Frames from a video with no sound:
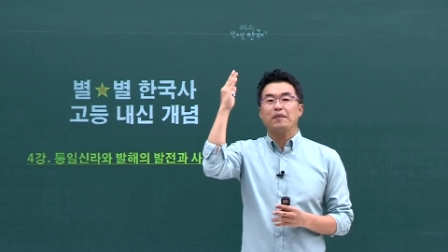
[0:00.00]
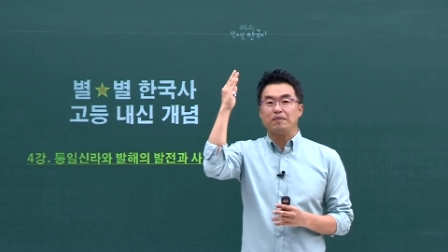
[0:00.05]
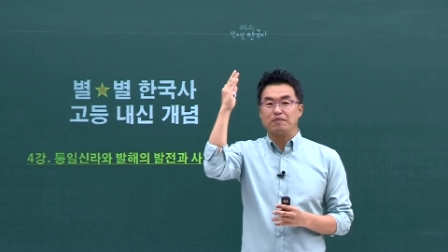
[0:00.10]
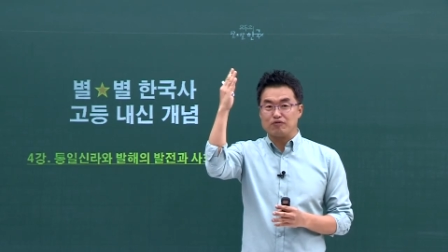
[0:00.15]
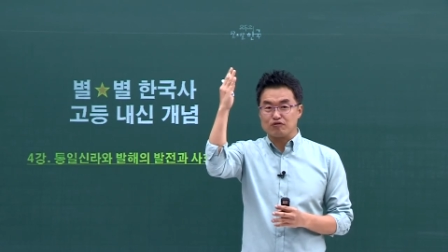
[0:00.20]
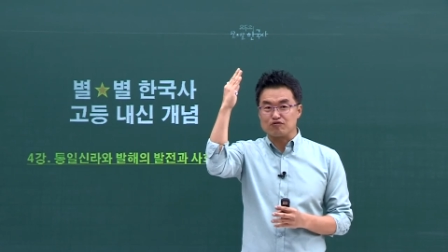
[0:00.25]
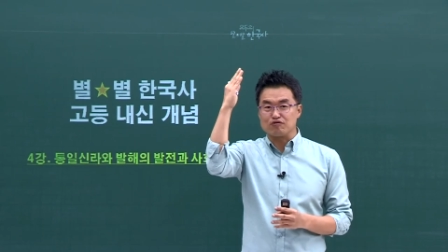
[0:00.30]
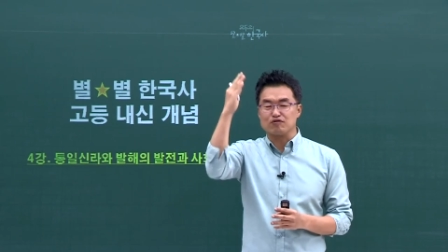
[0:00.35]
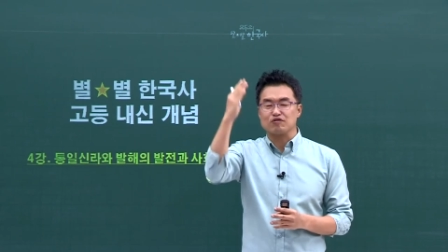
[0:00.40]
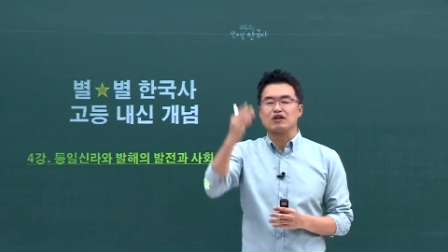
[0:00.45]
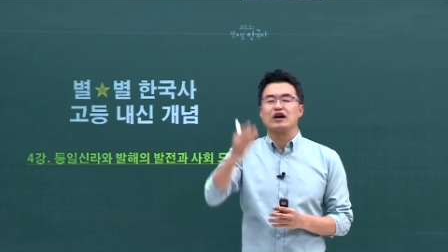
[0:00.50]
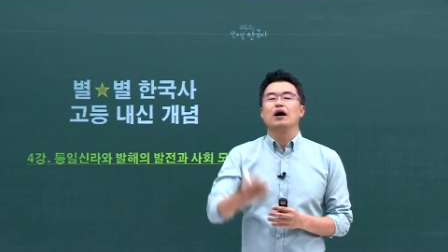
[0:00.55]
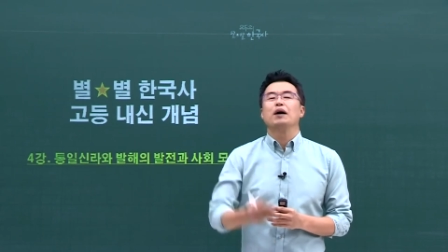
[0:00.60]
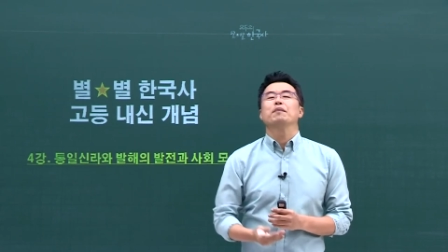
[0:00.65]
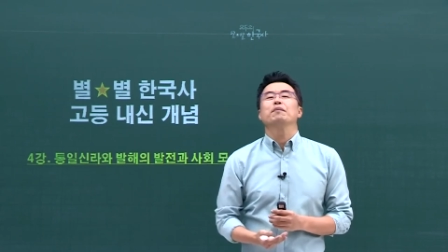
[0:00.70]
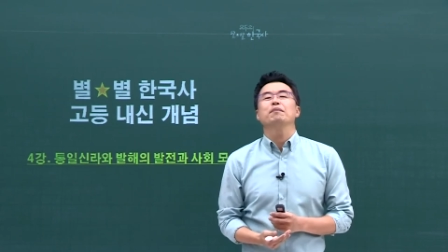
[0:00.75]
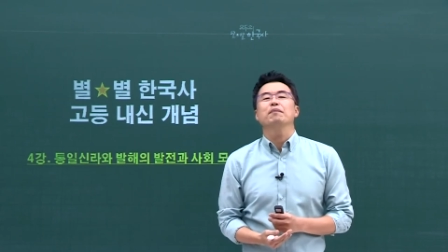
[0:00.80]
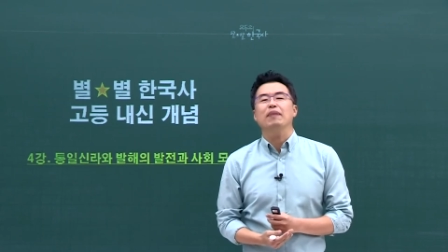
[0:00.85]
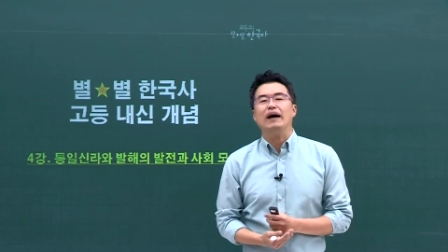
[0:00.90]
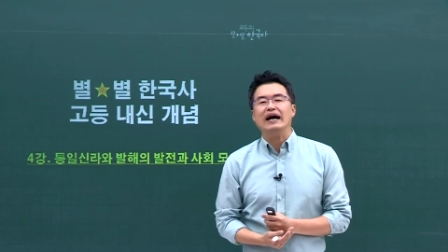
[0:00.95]
북국
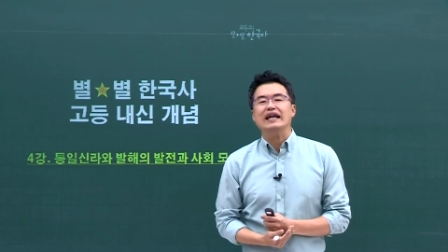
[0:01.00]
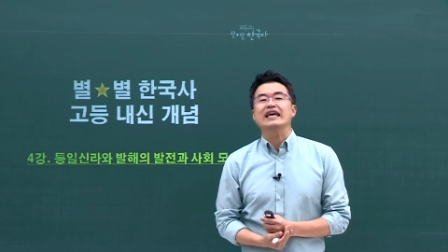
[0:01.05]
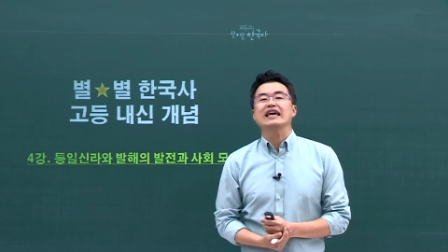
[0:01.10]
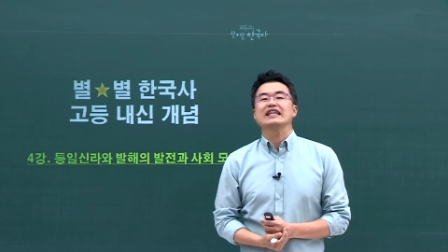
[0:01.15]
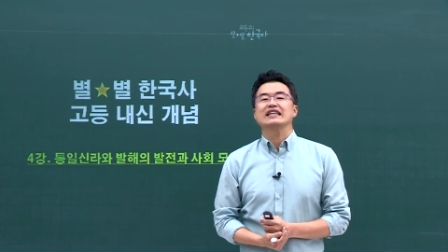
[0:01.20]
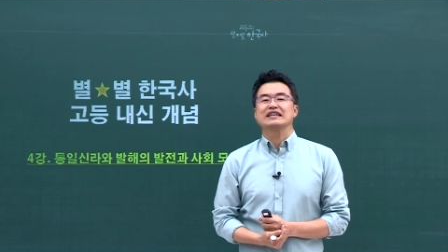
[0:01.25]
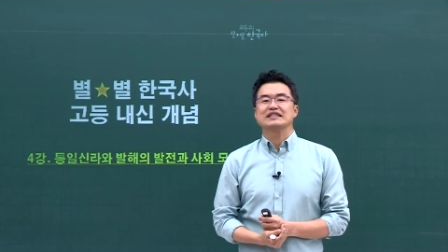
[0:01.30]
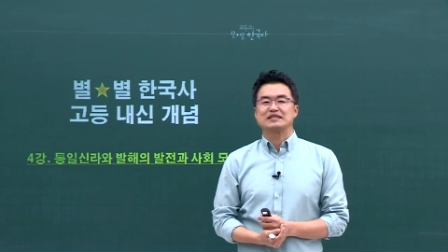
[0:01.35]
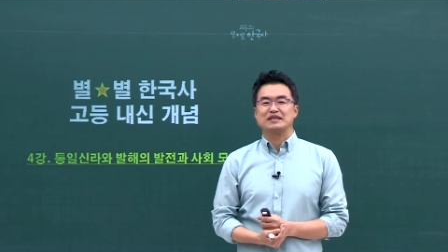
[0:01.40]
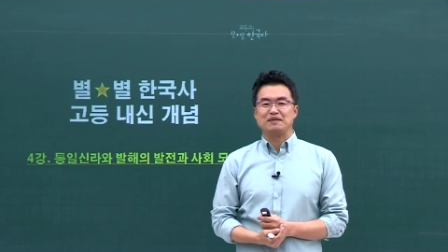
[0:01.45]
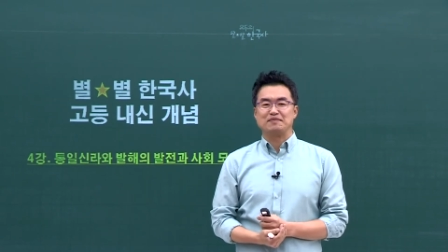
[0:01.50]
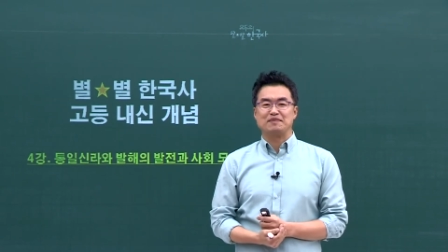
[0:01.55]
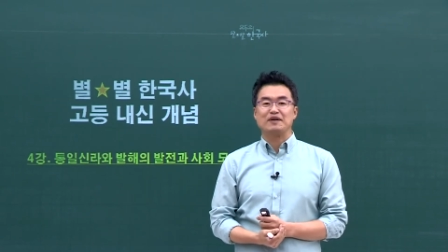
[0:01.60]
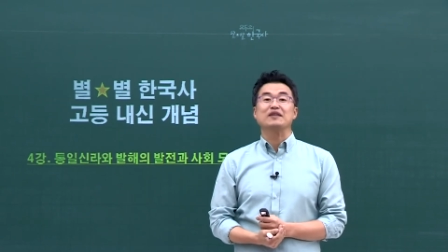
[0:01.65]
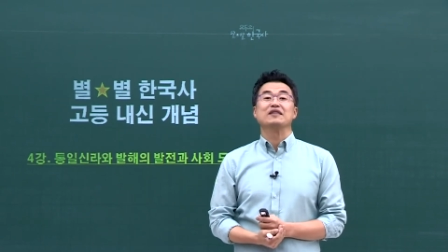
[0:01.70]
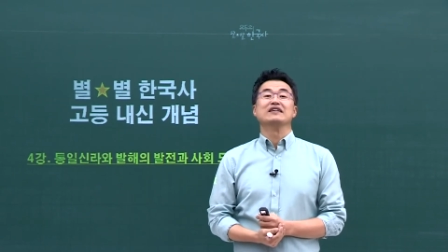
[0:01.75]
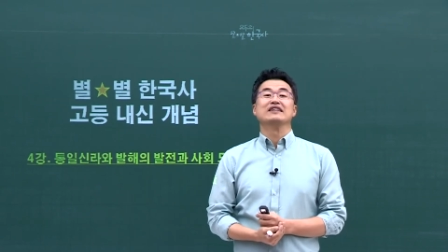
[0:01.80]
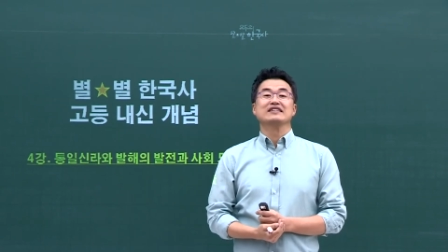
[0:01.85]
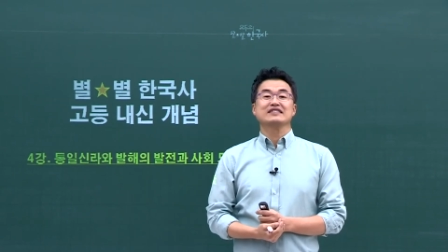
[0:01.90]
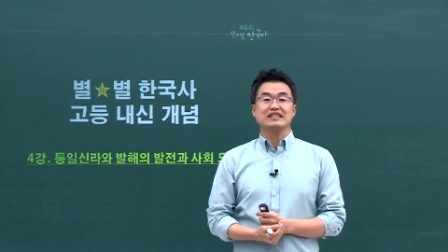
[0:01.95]
발해에 대해서
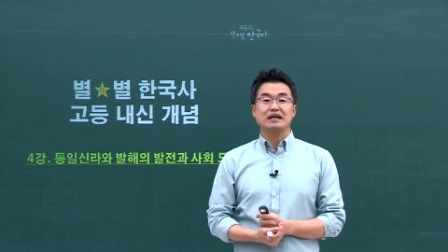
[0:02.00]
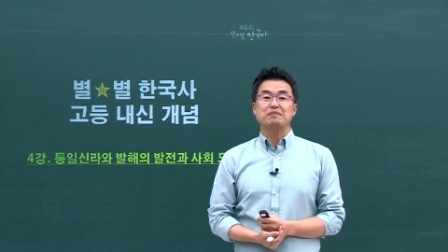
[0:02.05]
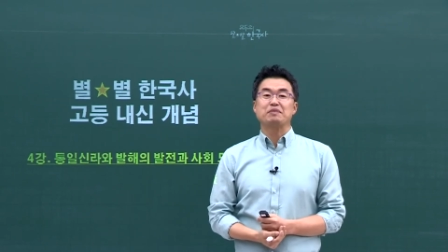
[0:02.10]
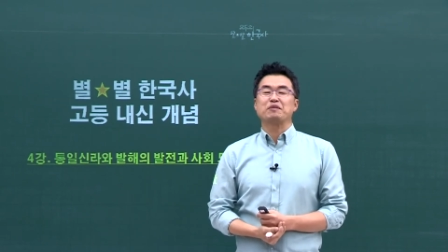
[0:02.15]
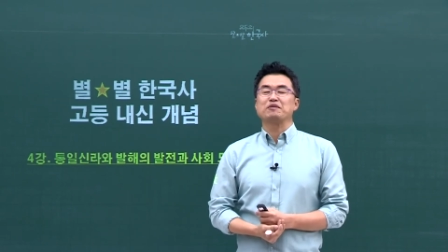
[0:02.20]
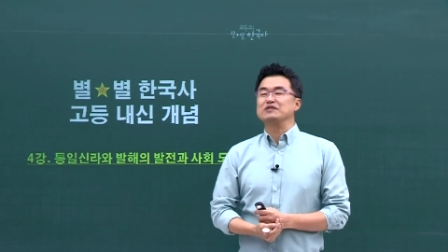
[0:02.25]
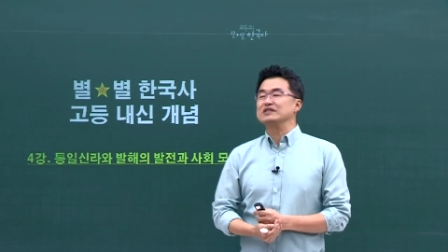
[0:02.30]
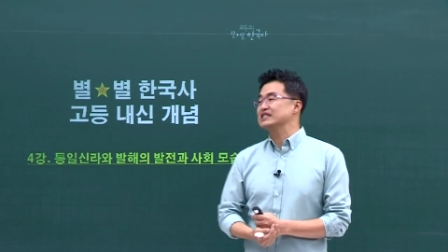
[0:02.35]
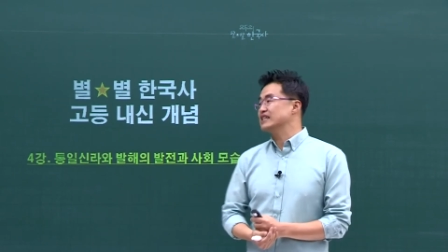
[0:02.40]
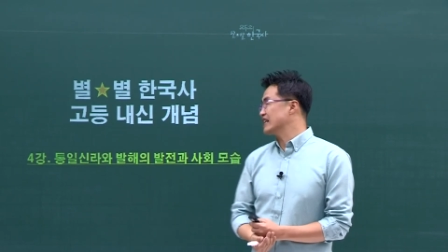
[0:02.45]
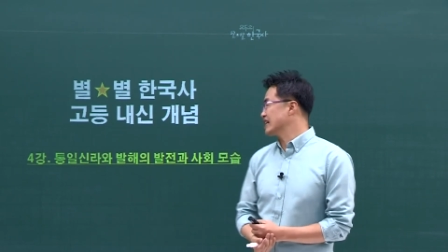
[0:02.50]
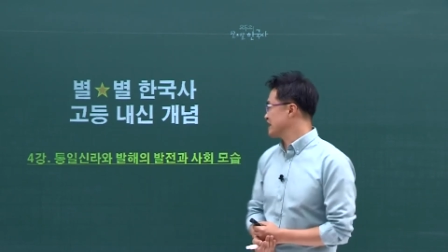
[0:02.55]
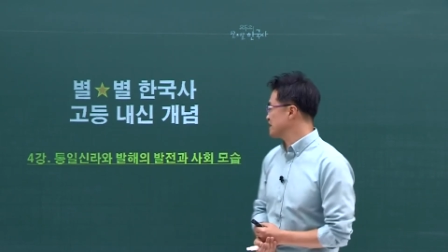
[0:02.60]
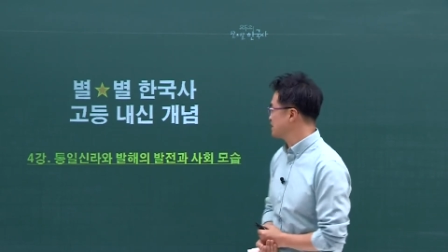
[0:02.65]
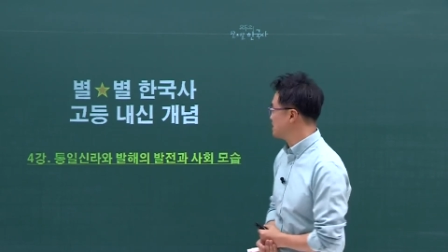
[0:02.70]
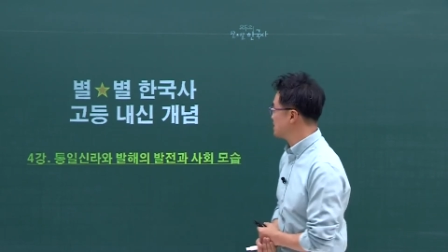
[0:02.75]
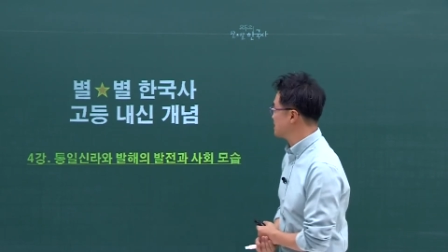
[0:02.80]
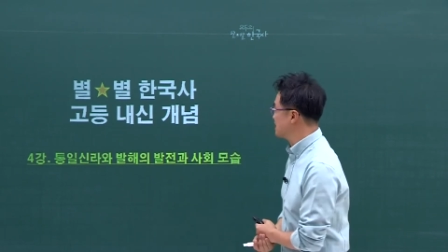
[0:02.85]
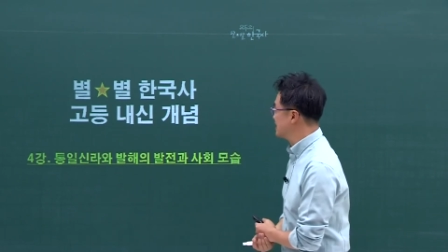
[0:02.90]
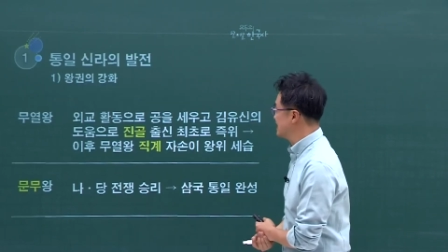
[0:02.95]
한번 살펴보는 시간을
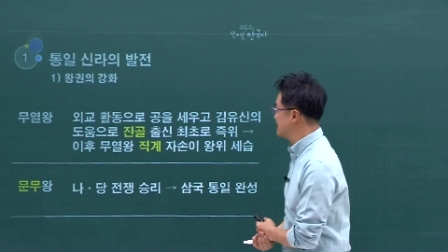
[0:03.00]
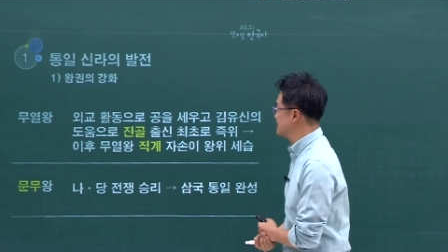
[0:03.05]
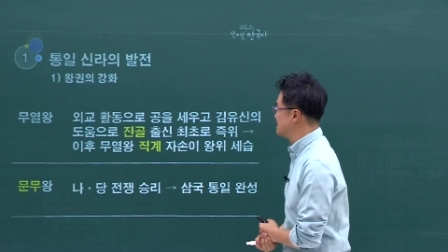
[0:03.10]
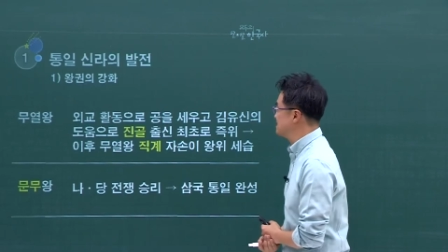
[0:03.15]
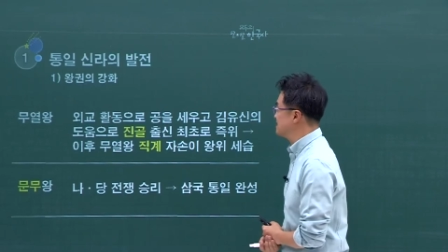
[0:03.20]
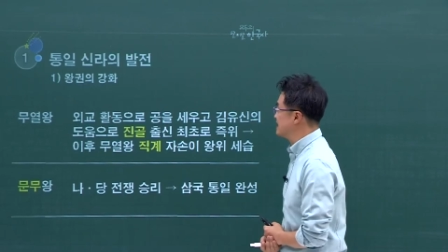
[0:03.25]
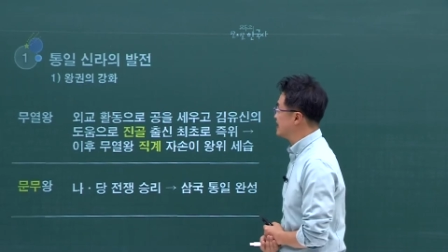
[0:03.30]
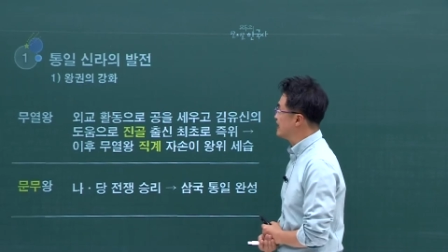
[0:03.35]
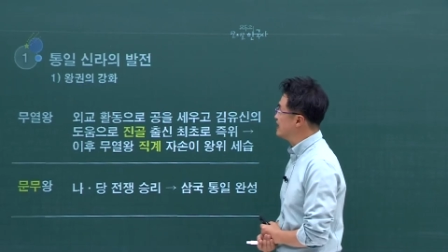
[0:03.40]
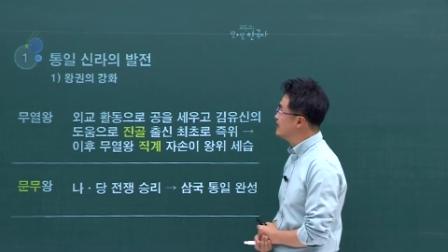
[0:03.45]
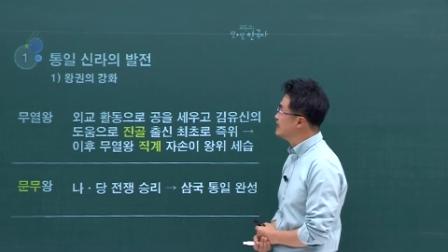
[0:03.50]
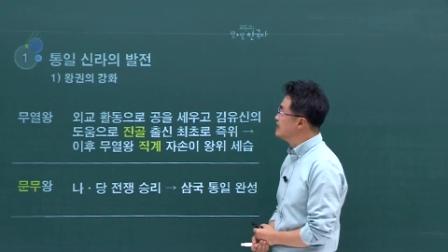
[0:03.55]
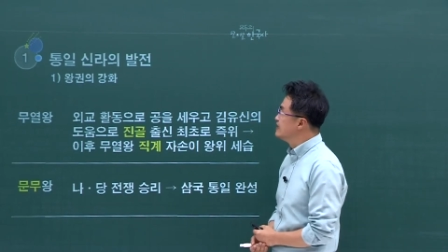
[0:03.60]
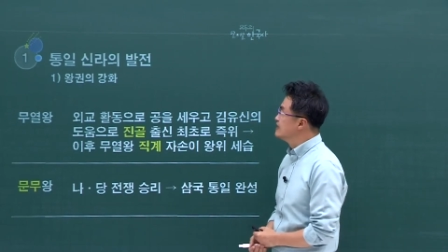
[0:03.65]
갖도록 하겠습니다.